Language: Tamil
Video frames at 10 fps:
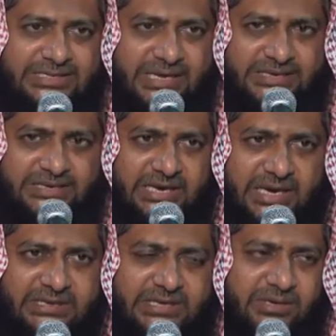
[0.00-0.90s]

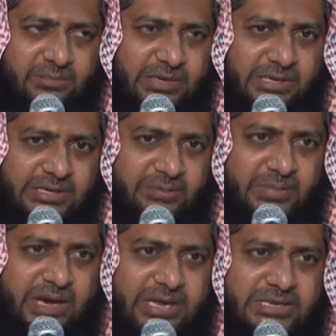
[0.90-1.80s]
சத்தியத்தின் மீது
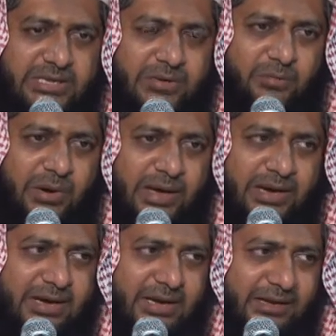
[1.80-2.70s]

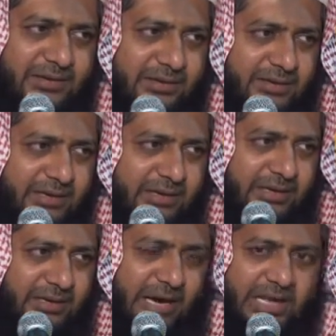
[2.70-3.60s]
மிகைத்திருப்பார்கள்
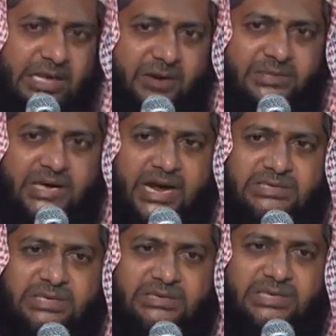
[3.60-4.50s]
அதாவது
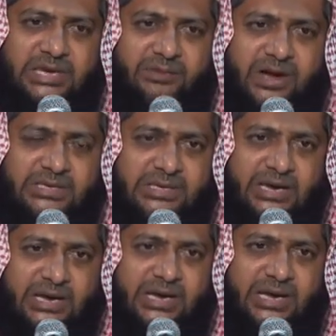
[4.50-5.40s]

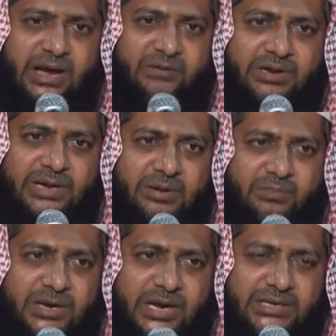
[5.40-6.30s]
அசத்தியவாதிகளை அவர்கள்
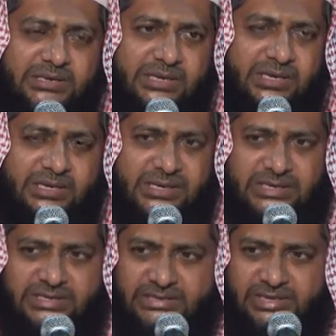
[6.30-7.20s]
மிகைத்து
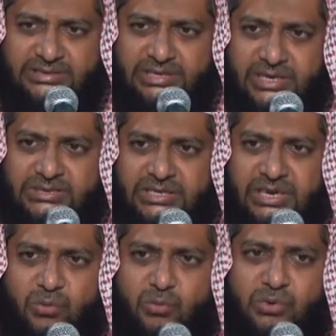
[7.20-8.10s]

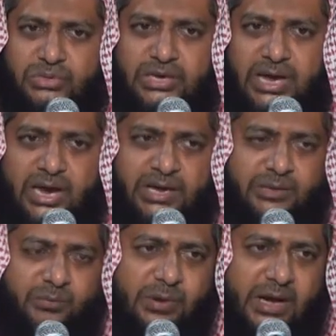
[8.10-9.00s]
சத்தியத்திலே உறுதியாக
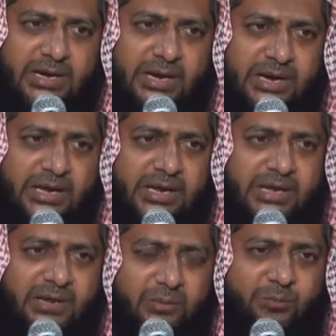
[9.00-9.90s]
இருப்பார்கள்
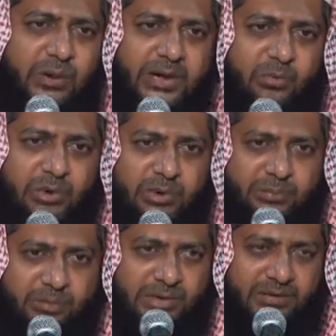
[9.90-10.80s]
இப்படி ஒரு
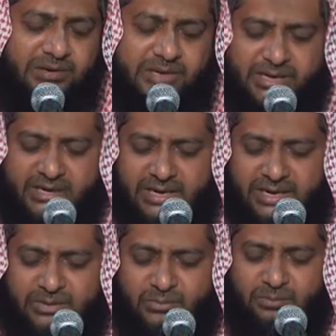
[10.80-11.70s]
பிரிவினர்
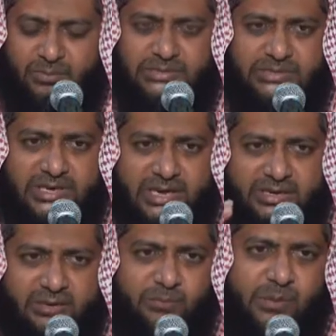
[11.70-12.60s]
எனது உம்மத்திலே
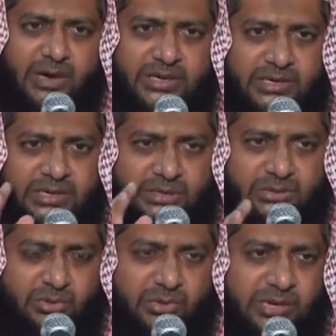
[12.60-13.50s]
இருப்பார்கள்
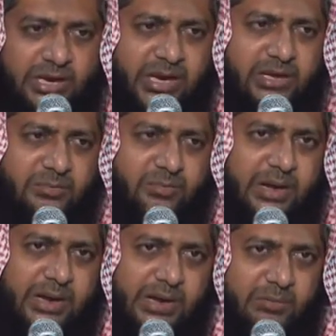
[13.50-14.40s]
இருந்து கொண்டே
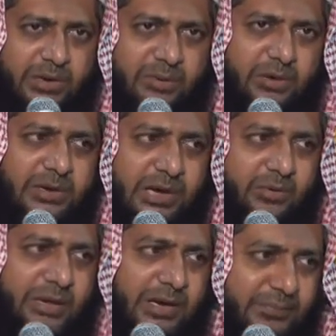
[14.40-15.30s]
இருப்பார்கள் மறுமை
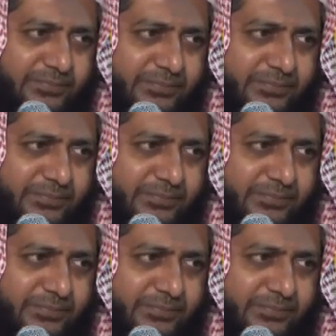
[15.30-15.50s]
நாள் வரை